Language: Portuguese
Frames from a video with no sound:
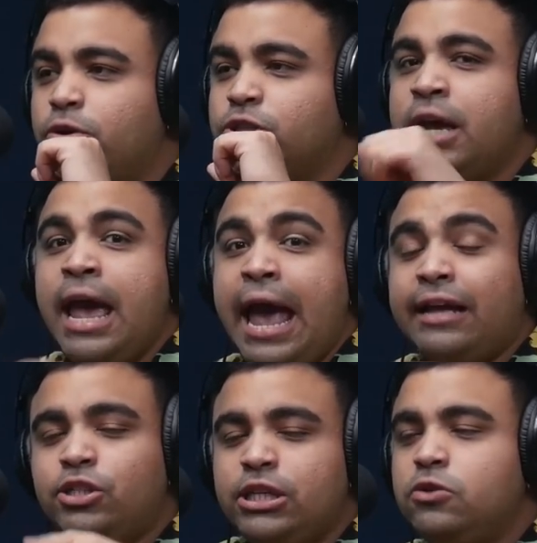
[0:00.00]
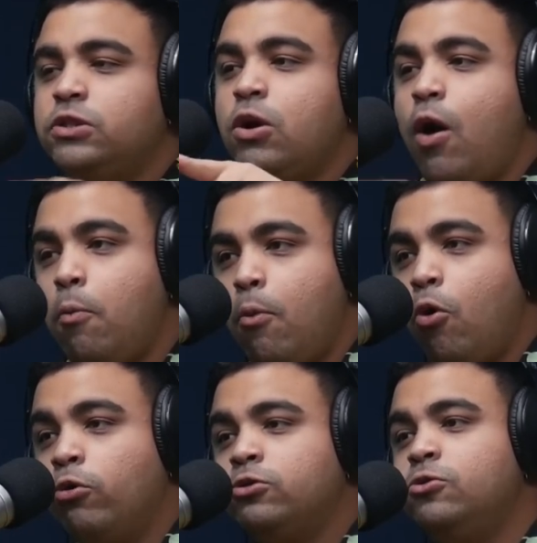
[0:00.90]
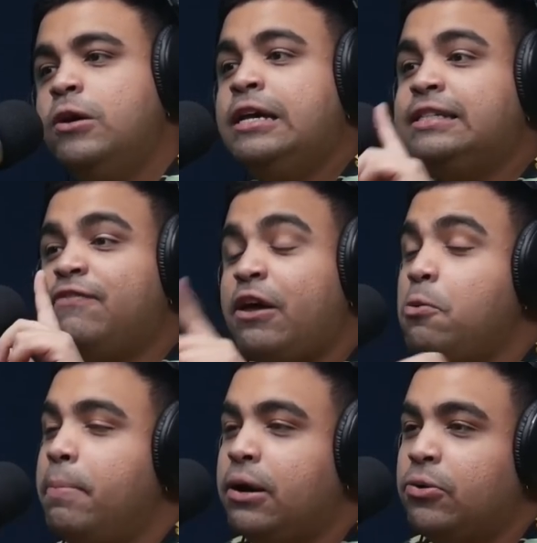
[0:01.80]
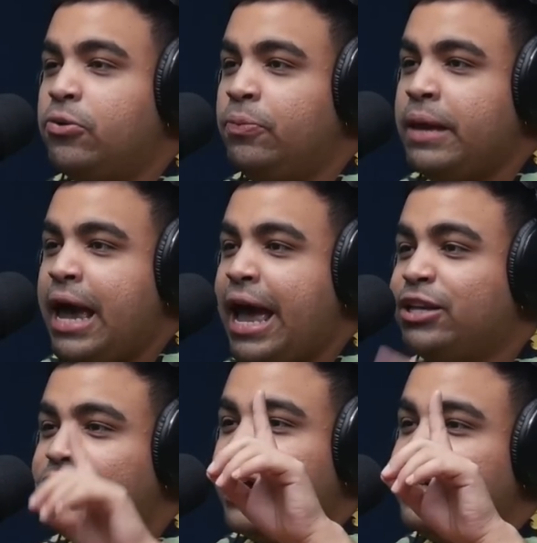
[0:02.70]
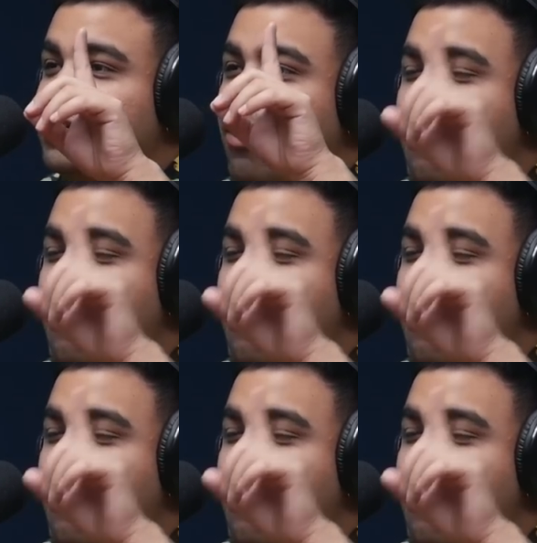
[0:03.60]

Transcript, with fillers: hoje? É de no seu almoço, você vai no banco. É dia de ir no